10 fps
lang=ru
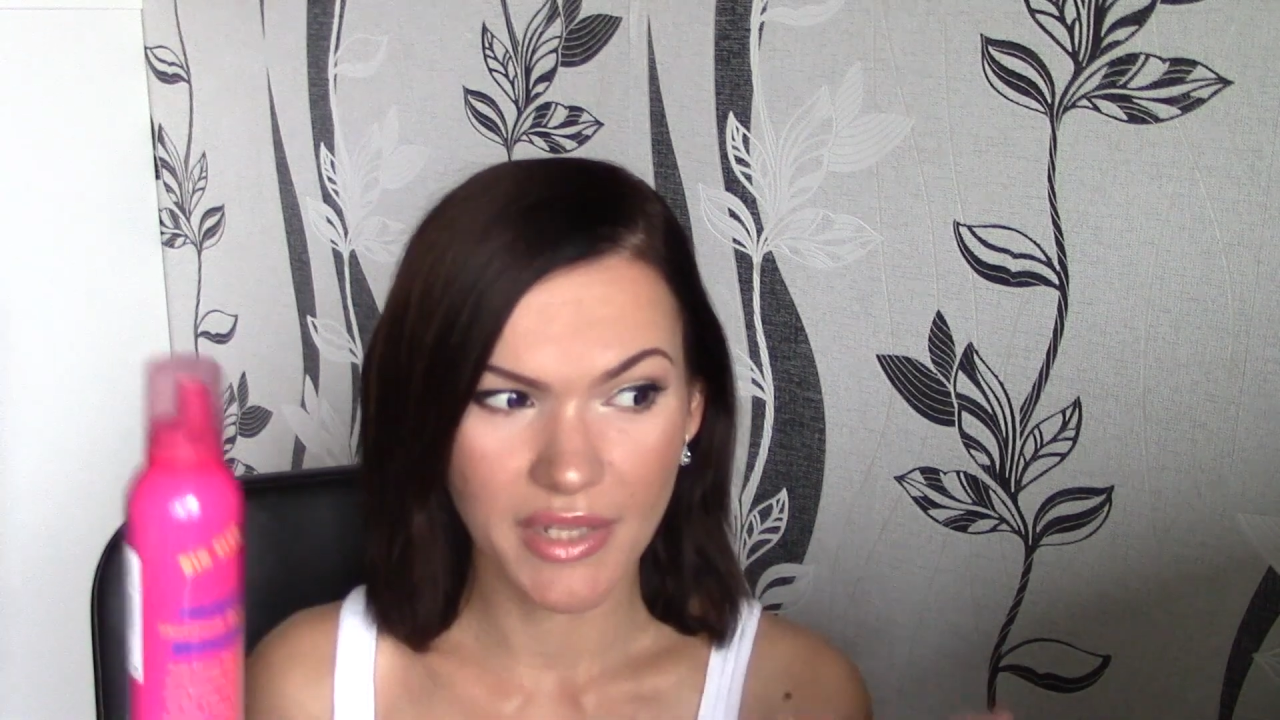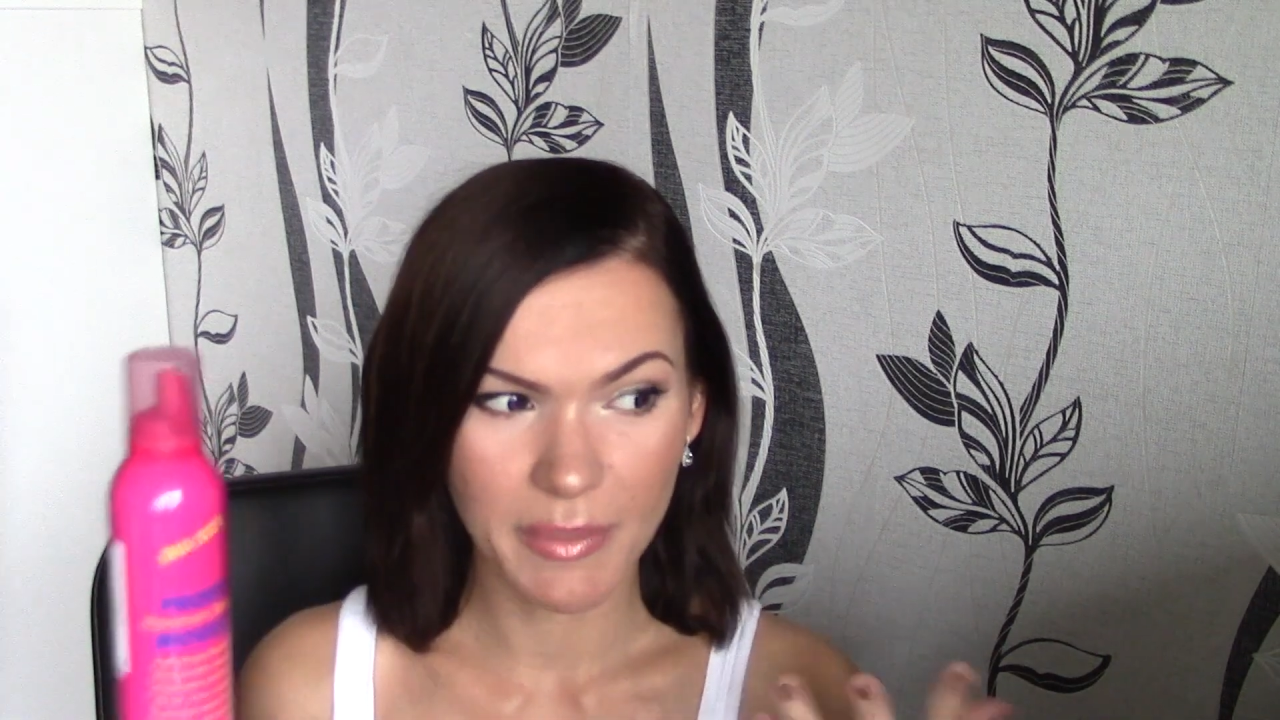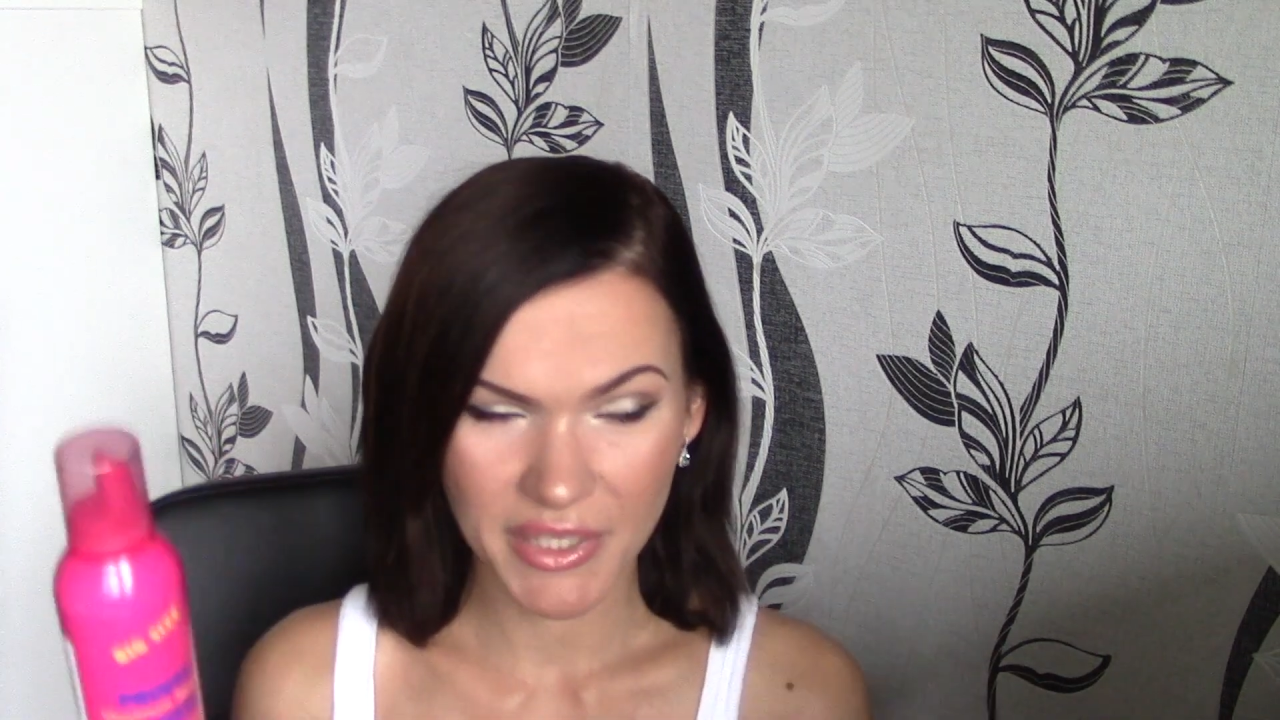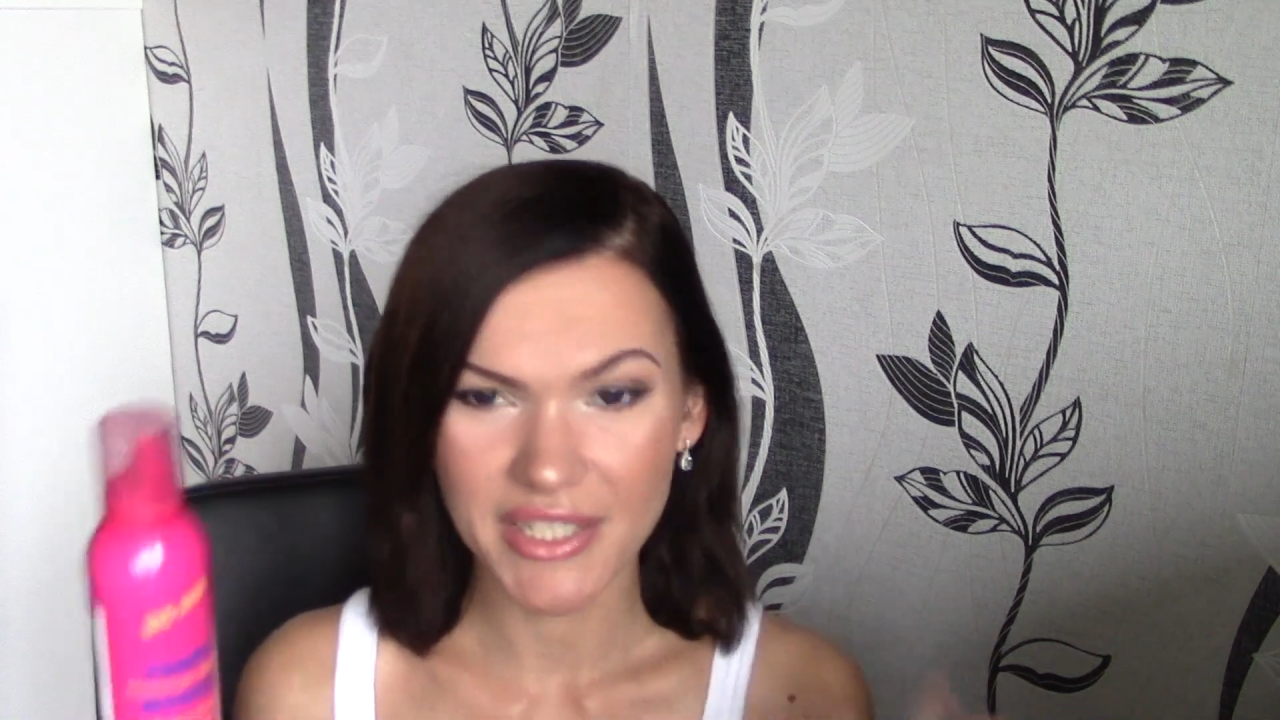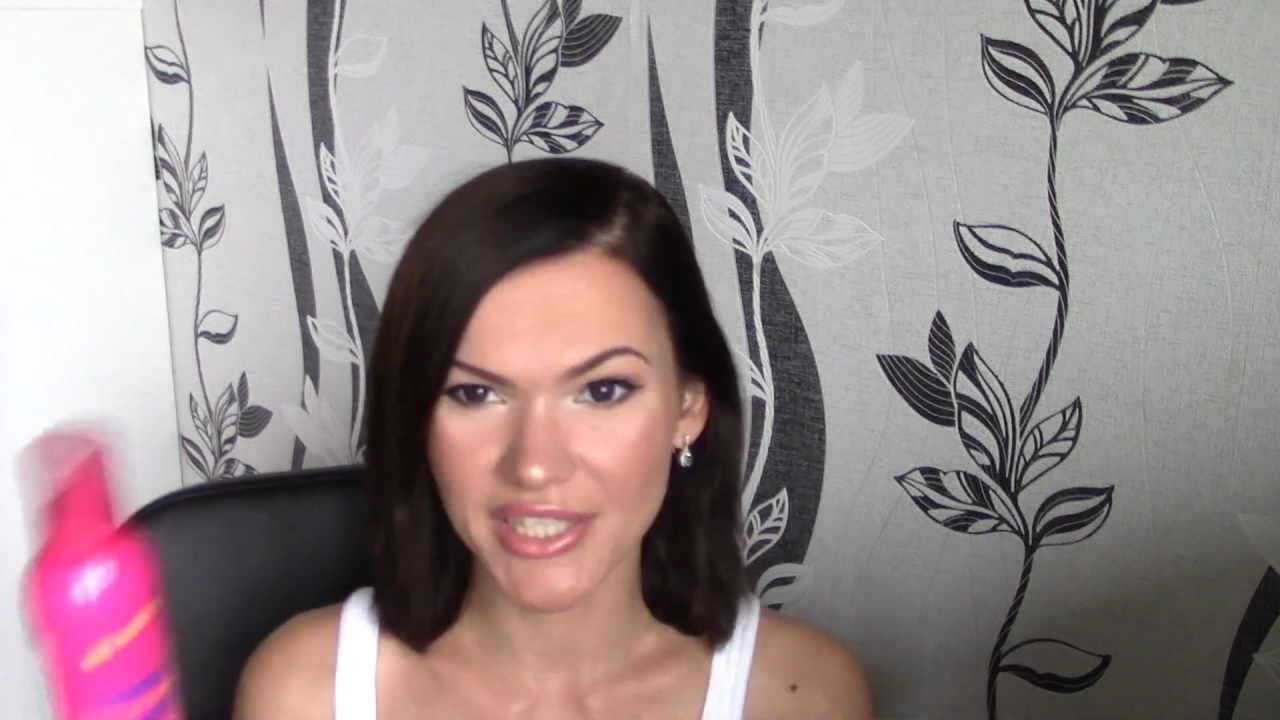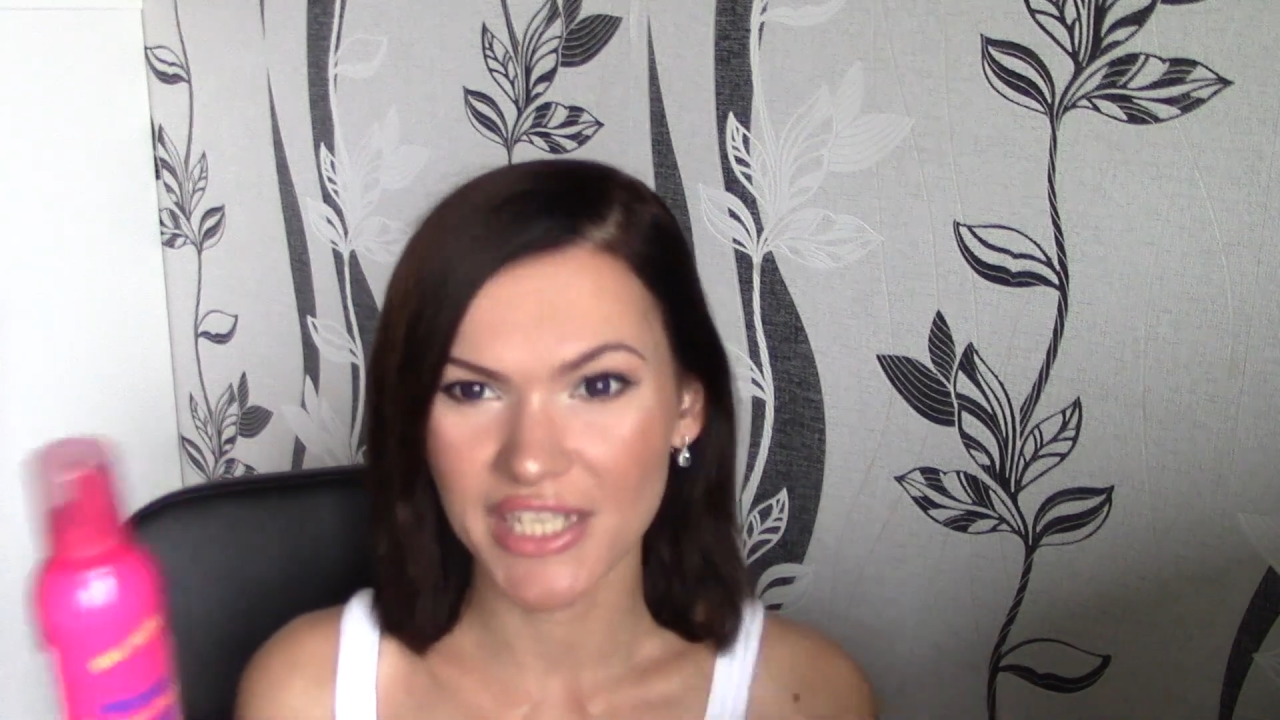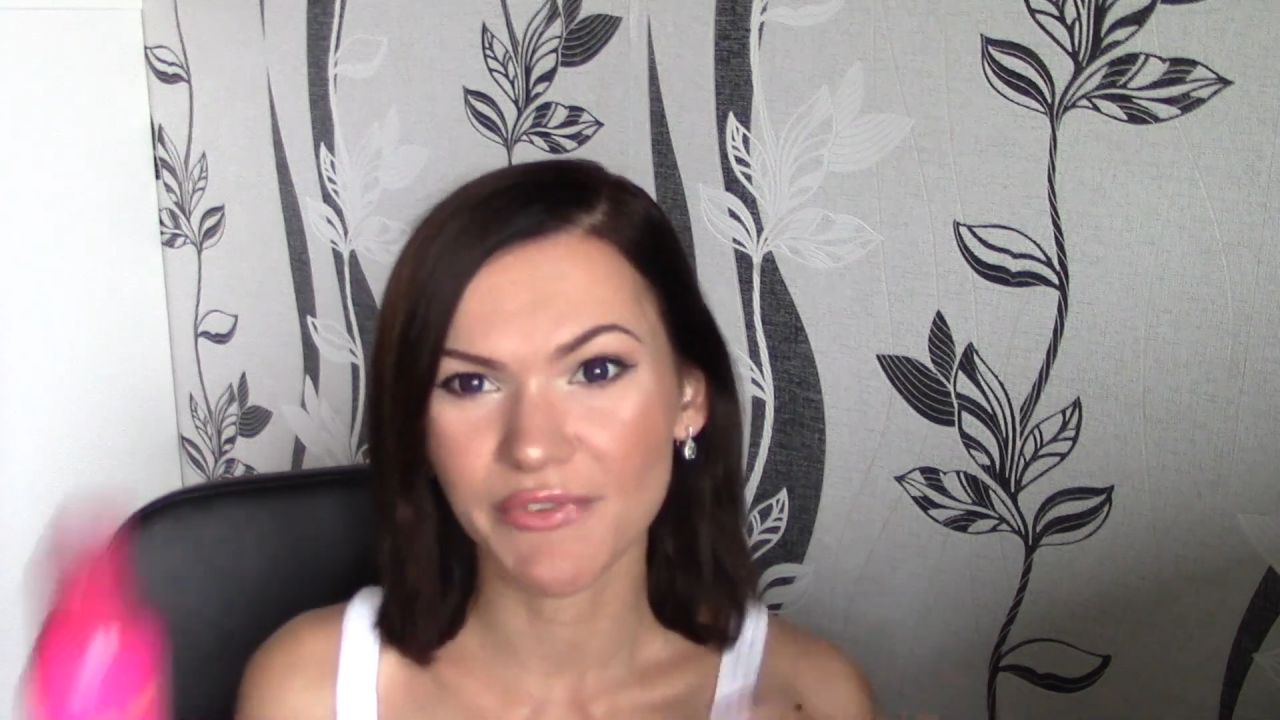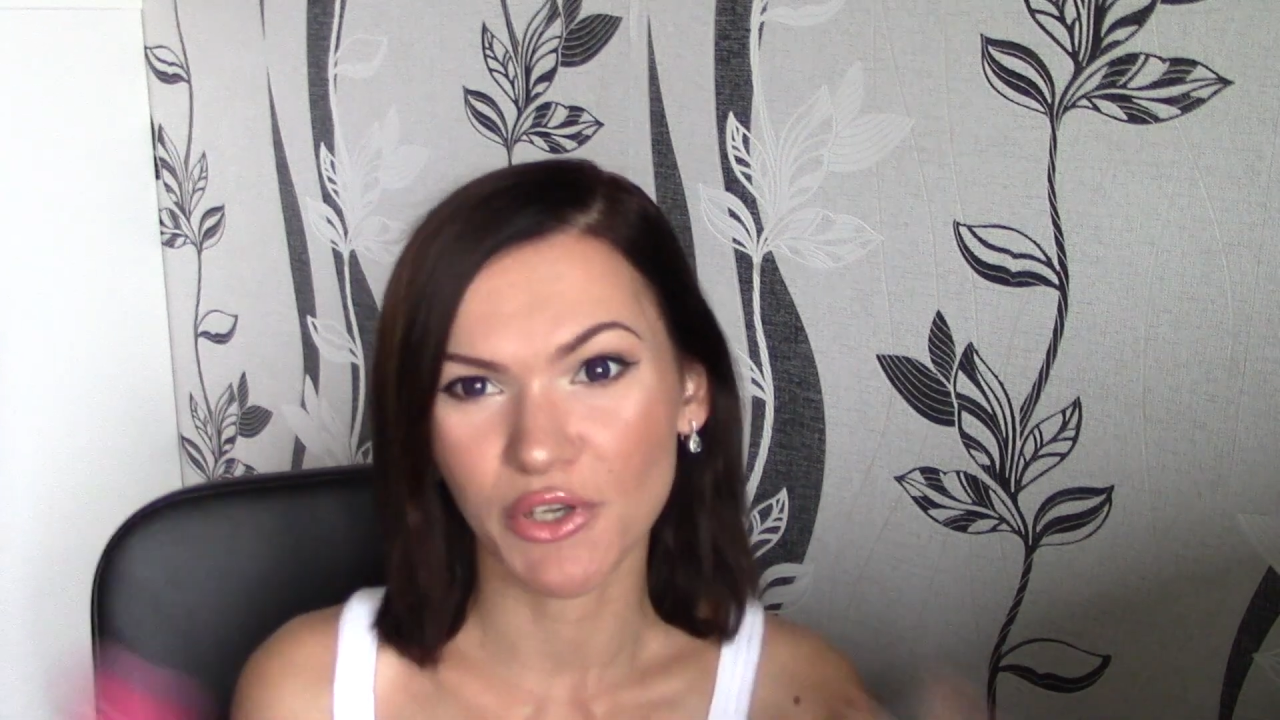для меня это средство,